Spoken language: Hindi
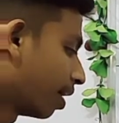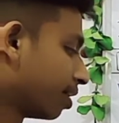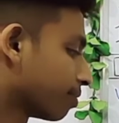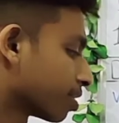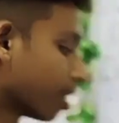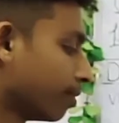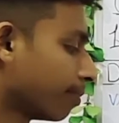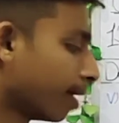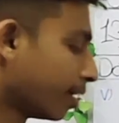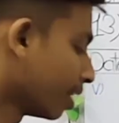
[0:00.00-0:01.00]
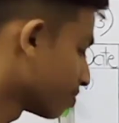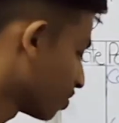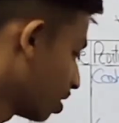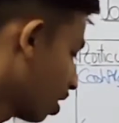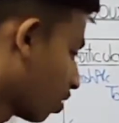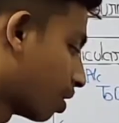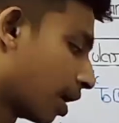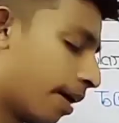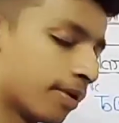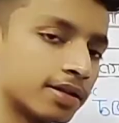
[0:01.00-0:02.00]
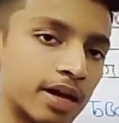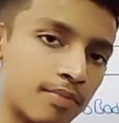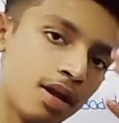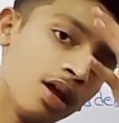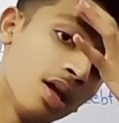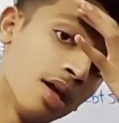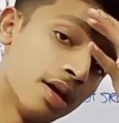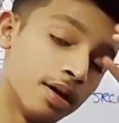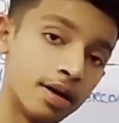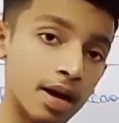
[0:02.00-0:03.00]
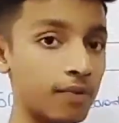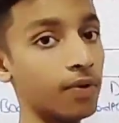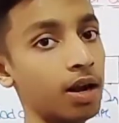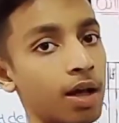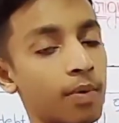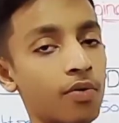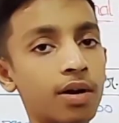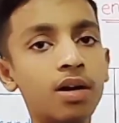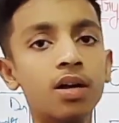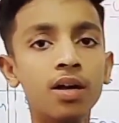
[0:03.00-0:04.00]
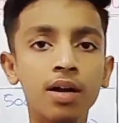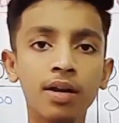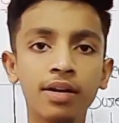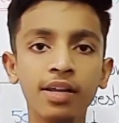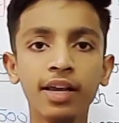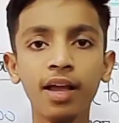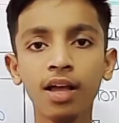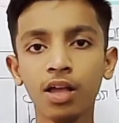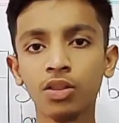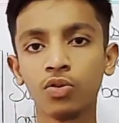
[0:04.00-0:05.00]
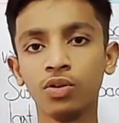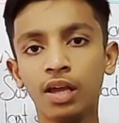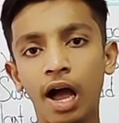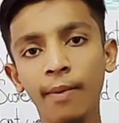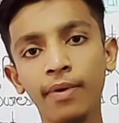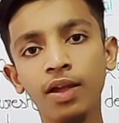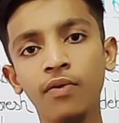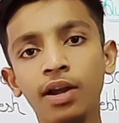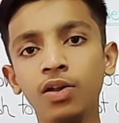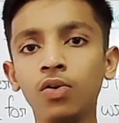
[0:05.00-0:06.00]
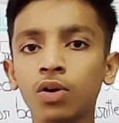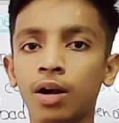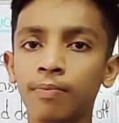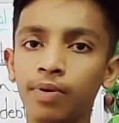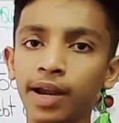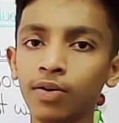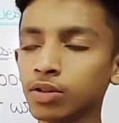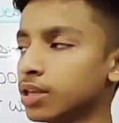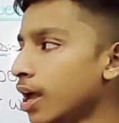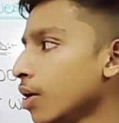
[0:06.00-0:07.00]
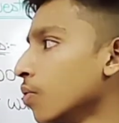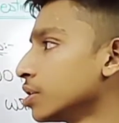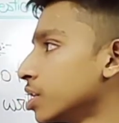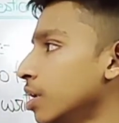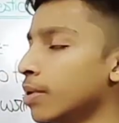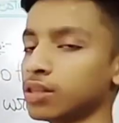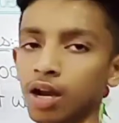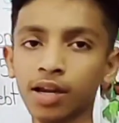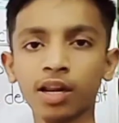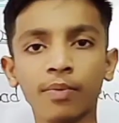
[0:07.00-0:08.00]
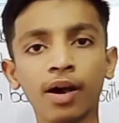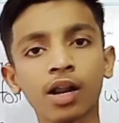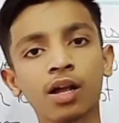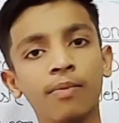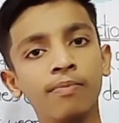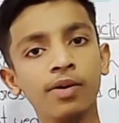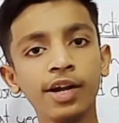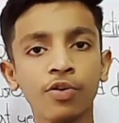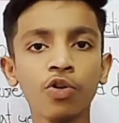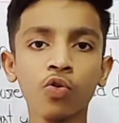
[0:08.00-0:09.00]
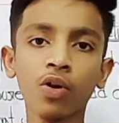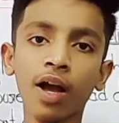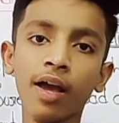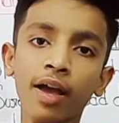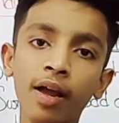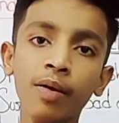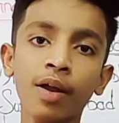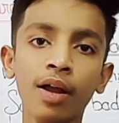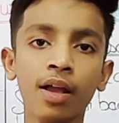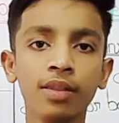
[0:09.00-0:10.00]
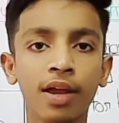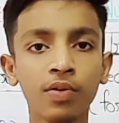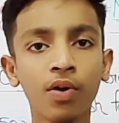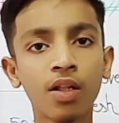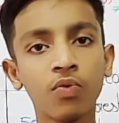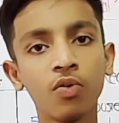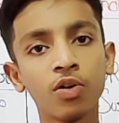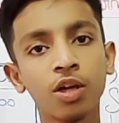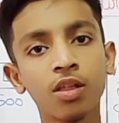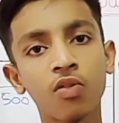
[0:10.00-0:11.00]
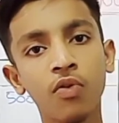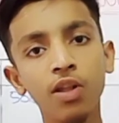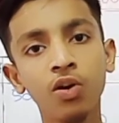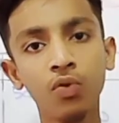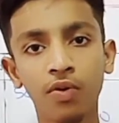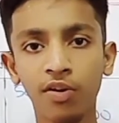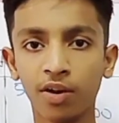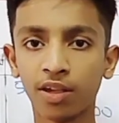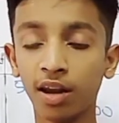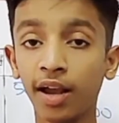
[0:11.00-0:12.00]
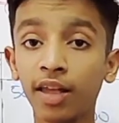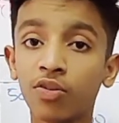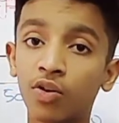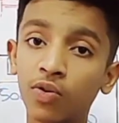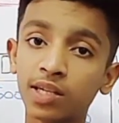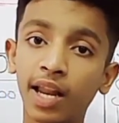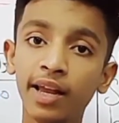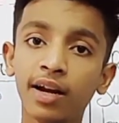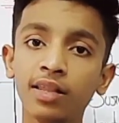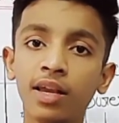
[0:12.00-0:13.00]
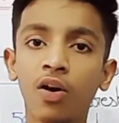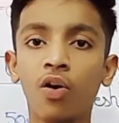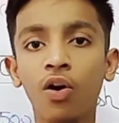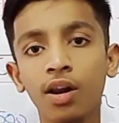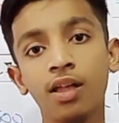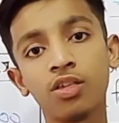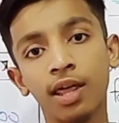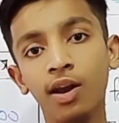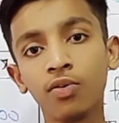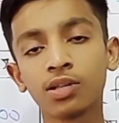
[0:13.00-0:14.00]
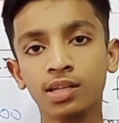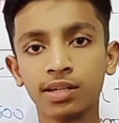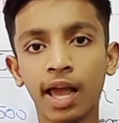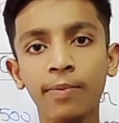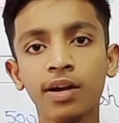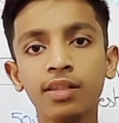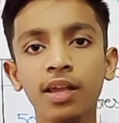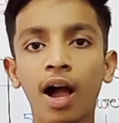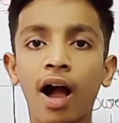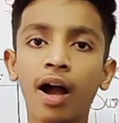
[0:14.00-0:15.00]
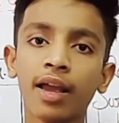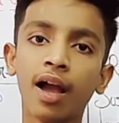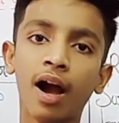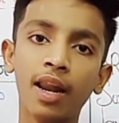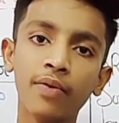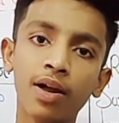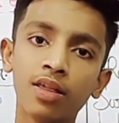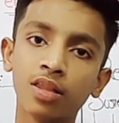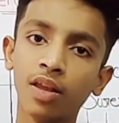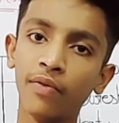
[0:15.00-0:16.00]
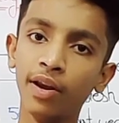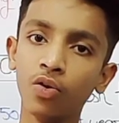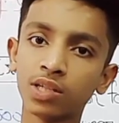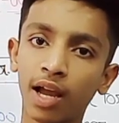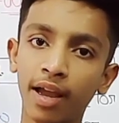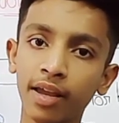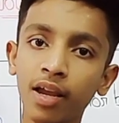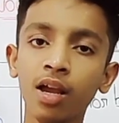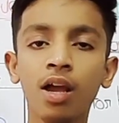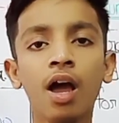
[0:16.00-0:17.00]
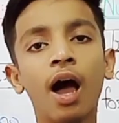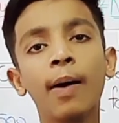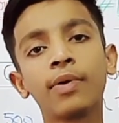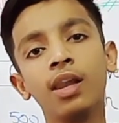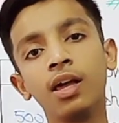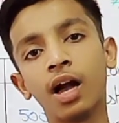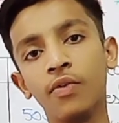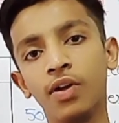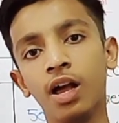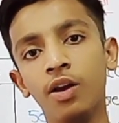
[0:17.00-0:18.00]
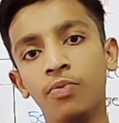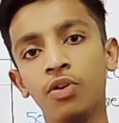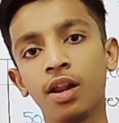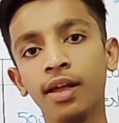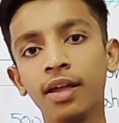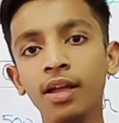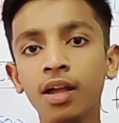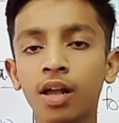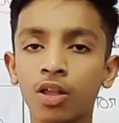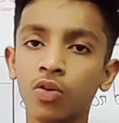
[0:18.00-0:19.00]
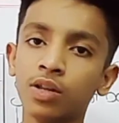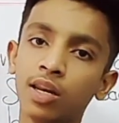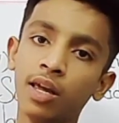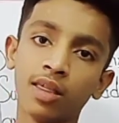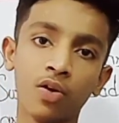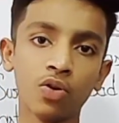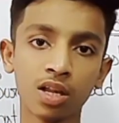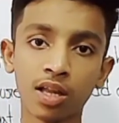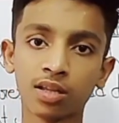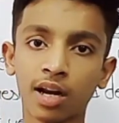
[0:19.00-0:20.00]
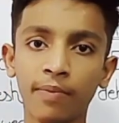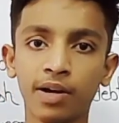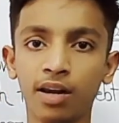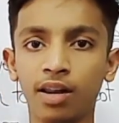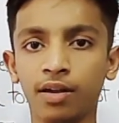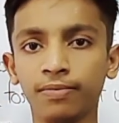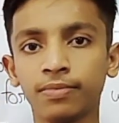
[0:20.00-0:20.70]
बैड डेट्स के सामने बैड डेट्स वाला और राम के सामने राम वाला अमाउंट ठीक है तो यहाँ पे ये वीडियो कंप्लीट होता है क्वेश्चन नंबर थर्टीन हमारा कंप्लीट हो चुका है थैंक यू गाइज फॉर वॉचिंग दिस वीडियो वीडियो अच्छी लगे तो जरूर से लाइक कर दे और इस चैनल को सब्सक्राइब कर दे आगे आने वाले जितने वीडियोस आएंगे आपके लिए काफ़ी हेल्पफुल रहेंगी तो इसलिए ज़रूर से सब्सक्राइब कर लें